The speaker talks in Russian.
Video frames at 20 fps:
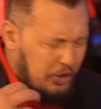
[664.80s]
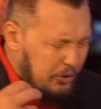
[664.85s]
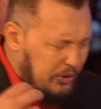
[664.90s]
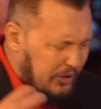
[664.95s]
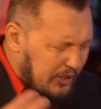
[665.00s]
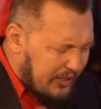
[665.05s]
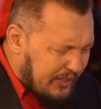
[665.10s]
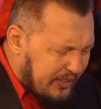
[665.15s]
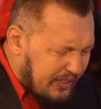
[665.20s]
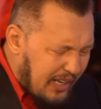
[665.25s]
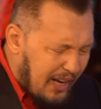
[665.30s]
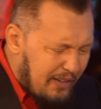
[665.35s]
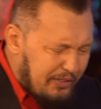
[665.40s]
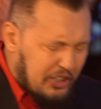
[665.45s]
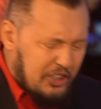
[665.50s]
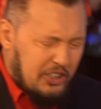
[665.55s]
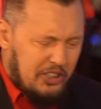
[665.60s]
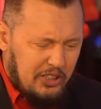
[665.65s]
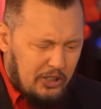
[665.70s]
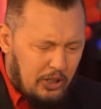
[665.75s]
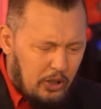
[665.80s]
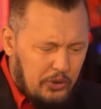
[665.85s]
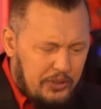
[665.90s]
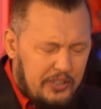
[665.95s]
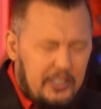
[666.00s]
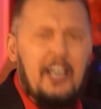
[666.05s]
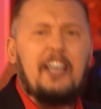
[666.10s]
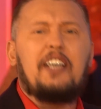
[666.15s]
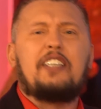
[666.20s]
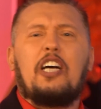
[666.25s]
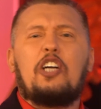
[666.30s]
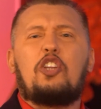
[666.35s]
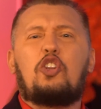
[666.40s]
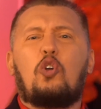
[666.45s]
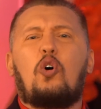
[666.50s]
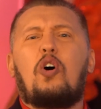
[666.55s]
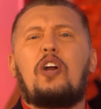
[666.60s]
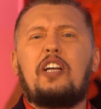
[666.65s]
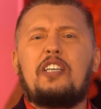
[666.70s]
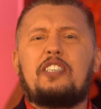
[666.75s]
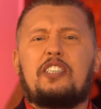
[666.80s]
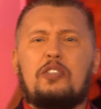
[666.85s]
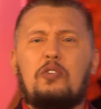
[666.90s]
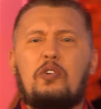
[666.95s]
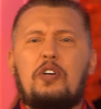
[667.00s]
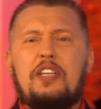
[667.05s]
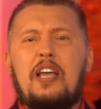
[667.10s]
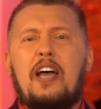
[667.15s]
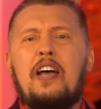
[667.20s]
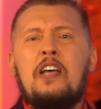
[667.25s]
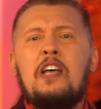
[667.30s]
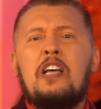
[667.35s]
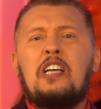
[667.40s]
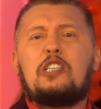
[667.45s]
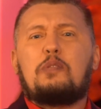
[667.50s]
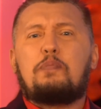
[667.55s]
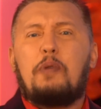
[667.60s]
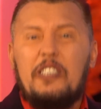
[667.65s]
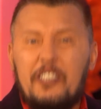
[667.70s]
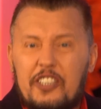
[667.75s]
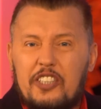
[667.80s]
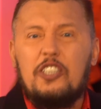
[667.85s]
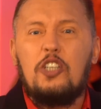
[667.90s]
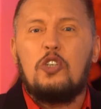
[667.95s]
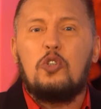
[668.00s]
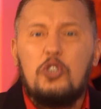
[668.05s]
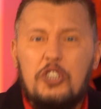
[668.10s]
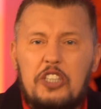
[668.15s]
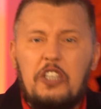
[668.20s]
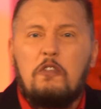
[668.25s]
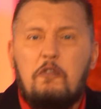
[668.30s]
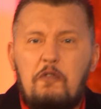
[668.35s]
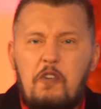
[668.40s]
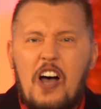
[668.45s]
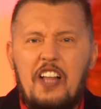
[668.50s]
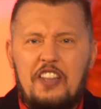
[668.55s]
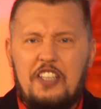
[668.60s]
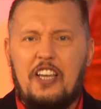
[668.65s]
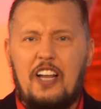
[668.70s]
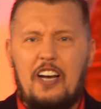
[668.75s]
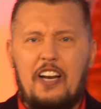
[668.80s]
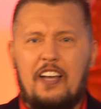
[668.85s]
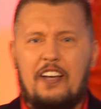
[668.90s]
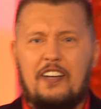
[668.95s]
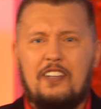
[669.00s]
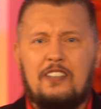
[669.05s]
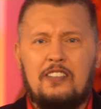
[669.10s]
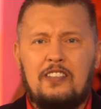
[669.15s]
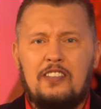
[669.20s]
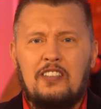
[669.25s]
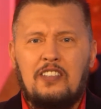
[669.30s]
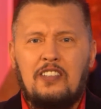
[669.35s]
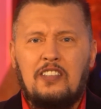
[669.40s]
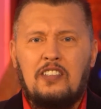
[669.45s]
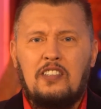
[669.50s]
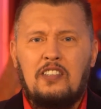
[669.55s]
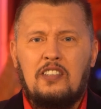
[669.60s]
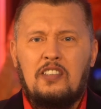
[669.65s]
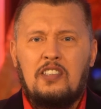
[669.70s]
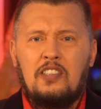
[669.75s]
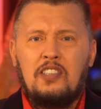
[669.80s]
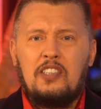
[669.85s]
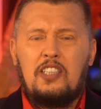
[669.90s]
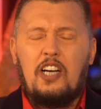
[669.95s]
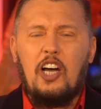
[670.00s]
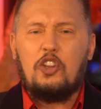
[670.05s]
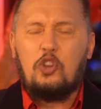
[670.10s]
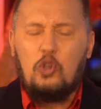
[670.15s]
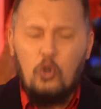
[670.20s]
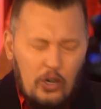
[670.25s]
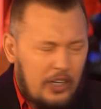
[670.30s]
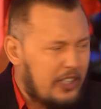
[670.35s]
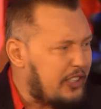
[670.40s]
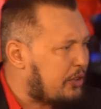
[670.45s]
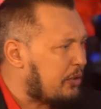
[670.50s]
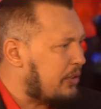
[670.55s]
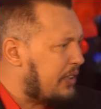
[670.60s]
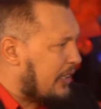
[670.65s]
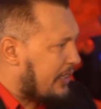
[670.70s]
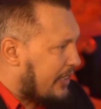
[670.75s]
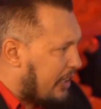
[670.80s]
чудеса в жизни людей, которые сегодня спонсируют Евангелие которые сегодня